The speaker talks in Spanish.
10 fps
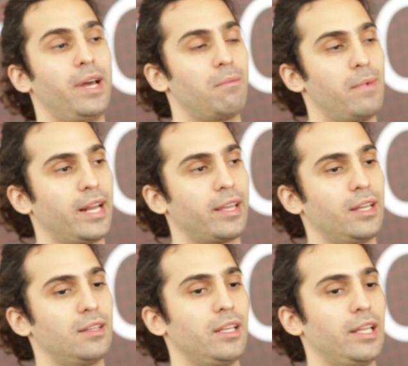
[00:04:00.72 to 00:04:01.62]

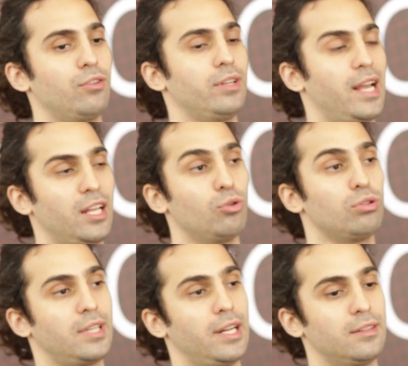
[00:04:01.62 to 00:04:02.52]
market y donde la
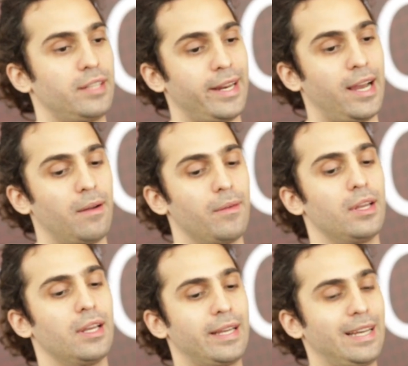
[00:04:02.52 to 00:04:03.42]
industria entera
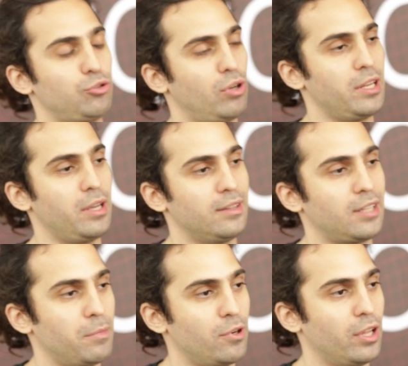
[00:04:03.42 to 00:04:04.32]
cayó en
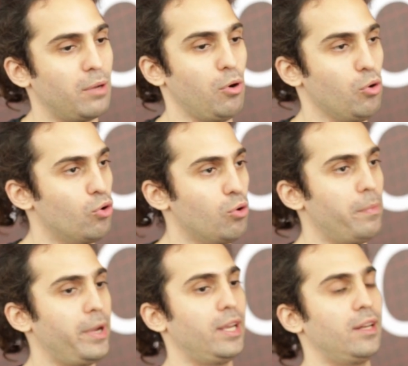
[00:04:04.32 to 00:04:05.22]
términos de
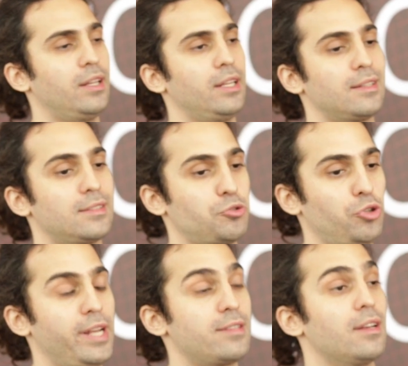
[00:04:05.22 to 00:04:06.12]
volumen, de
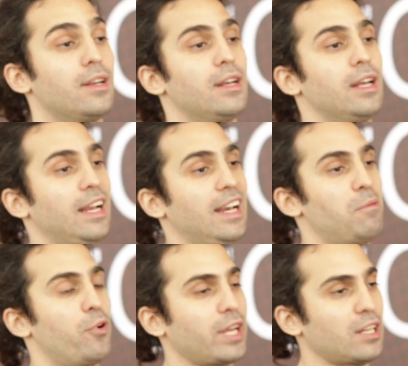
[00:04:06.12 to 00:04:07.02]
transacciones,
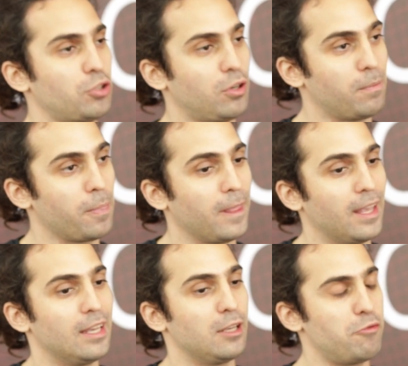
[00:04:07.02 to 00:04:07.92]
Lemon creció.
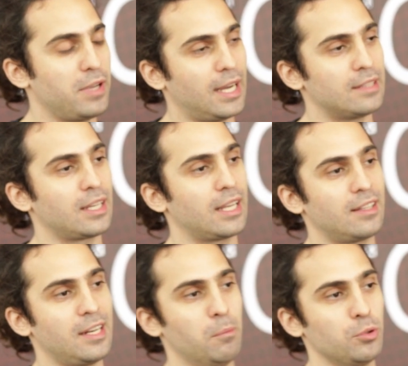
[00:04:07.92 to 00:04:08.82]
Y fíjate que
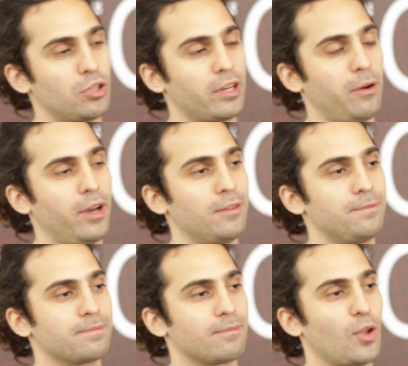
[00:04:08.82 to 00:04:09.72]
tiene mucho que ver
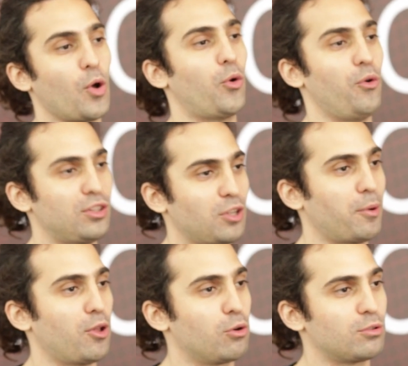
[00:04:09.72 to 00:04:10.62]
con nuestro
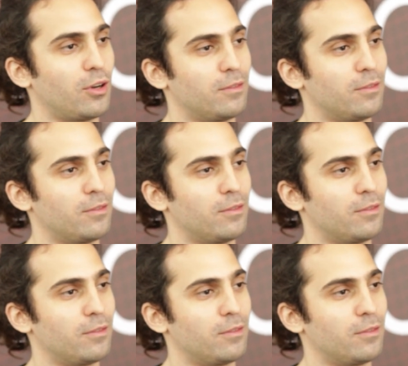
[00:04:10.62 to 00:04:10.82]
producto.